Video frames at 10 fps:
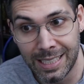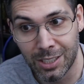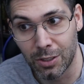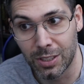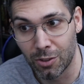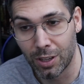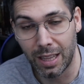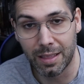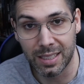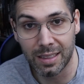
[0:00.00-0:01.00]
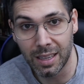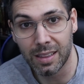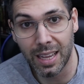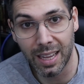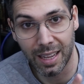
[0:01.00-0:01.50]
Eso es lo que te hace
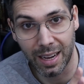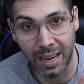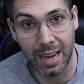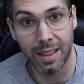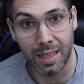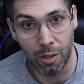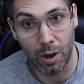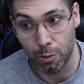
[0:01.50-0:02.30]
sentirte realizado.